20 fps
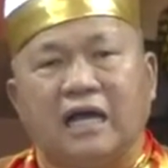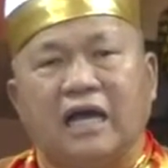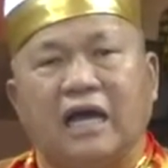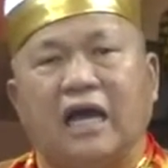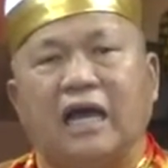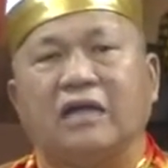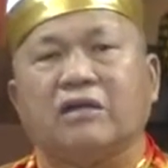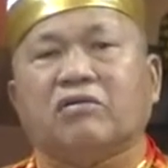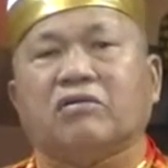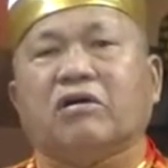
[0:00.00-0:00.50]

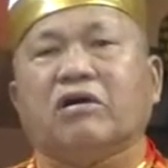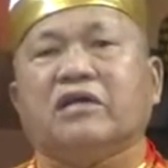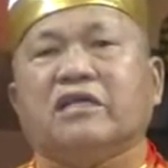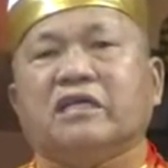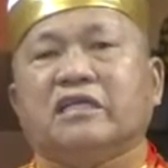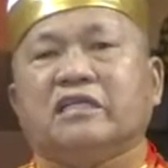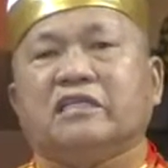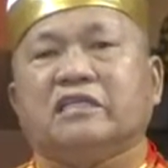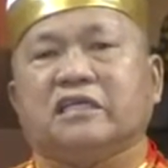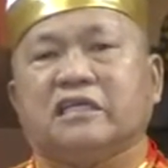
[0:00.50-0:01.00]
和我
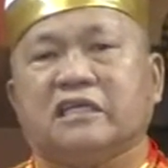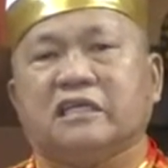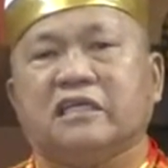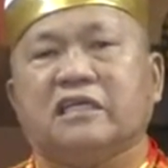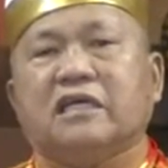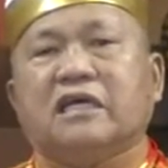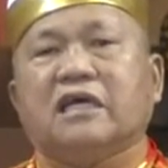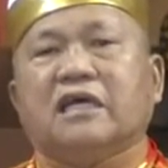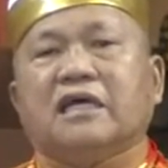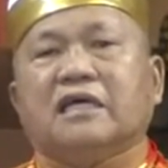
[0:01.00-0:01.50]
一
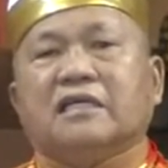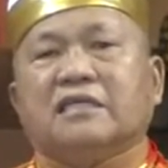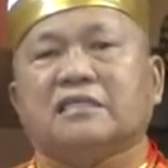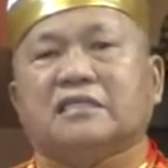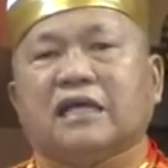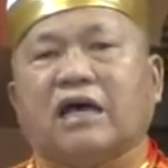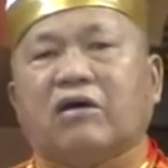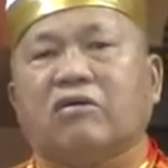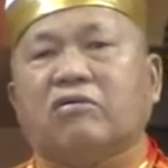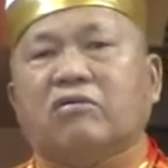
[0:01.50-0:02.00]
起
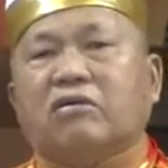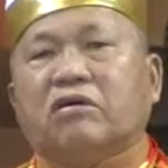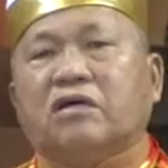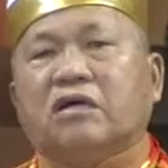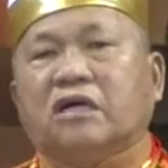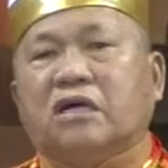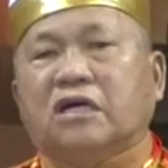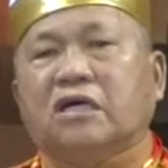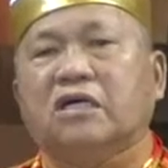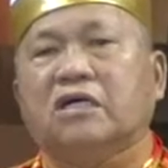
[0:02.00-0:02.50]
造
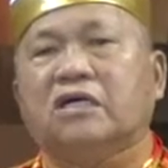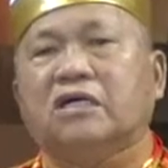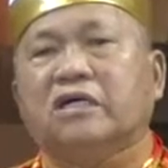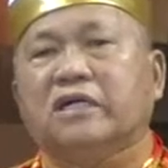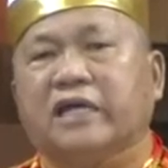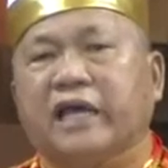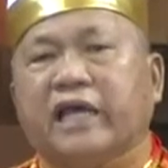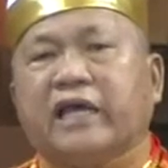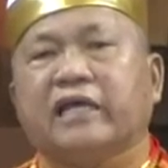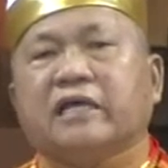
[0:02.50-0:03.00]
恶
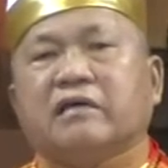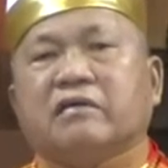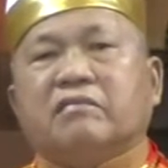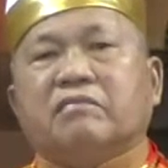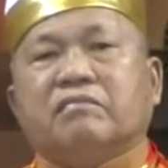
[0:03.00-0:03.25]
业，